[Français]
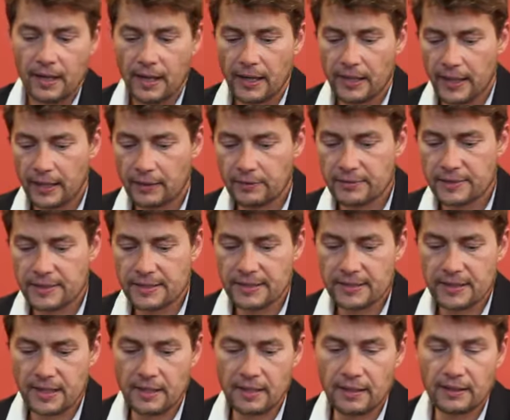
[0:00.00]
Et à côté de
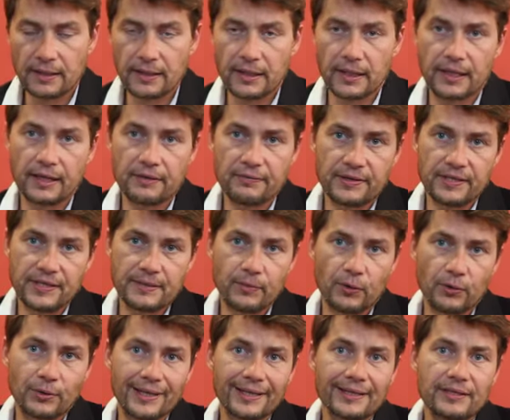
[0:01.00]
ça, il y a
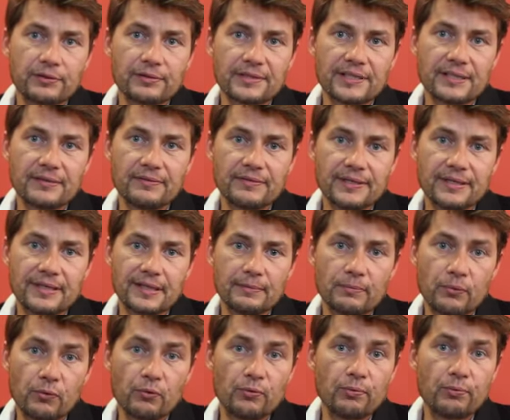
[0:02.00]
effectivement une intensivité
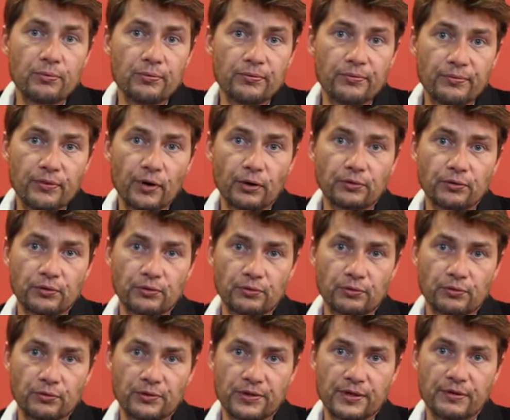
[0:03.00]
beaucoup plus forte
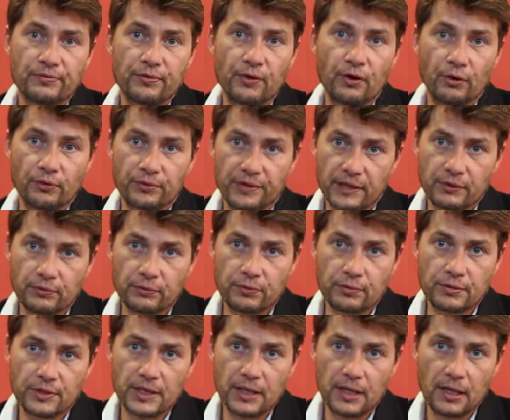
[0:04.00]
de nos efforts en
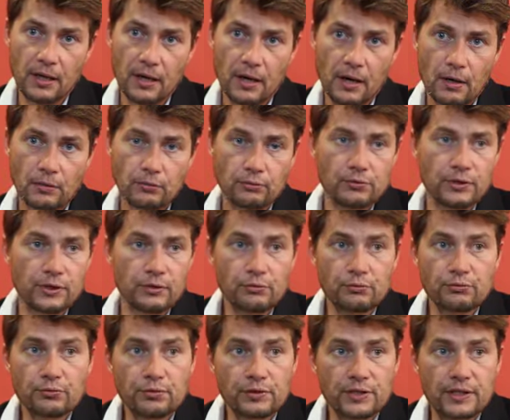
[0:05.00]
technologie. Nous
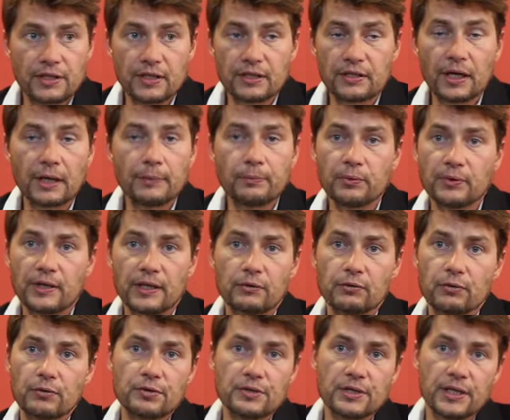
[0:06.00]
étions une société très peu
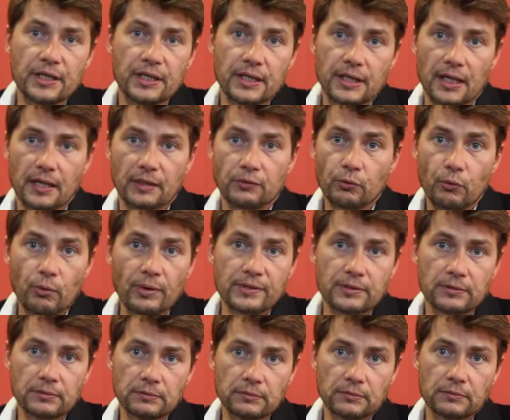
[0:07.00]
technologique il y a
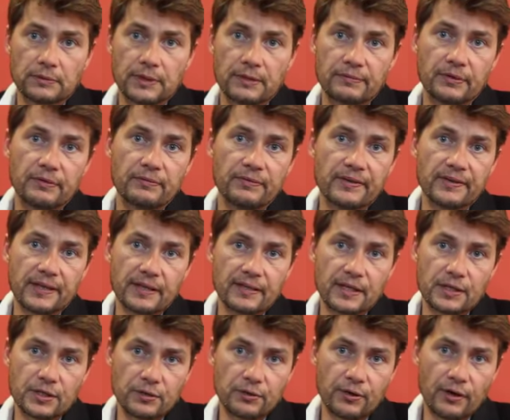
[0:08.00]
trois ans, on avait une vingtaine
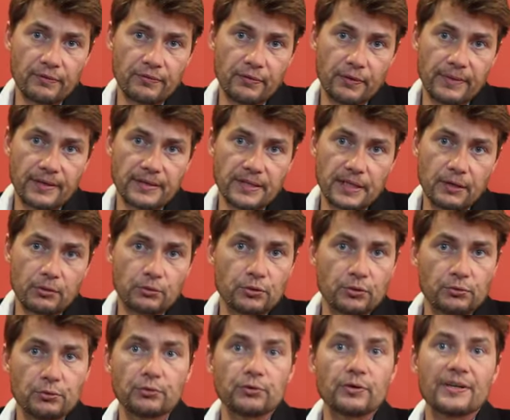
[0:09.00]
d'ingénieurs informatiques,
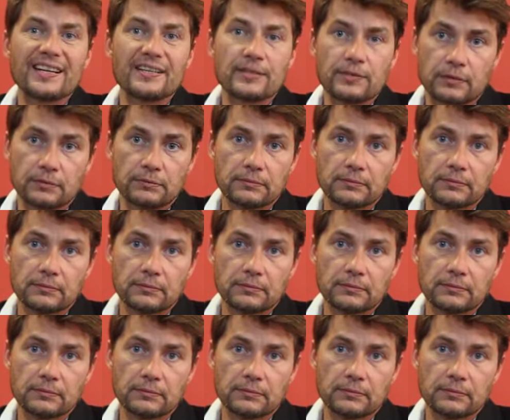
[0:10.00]
aujourd'hui on en a 100.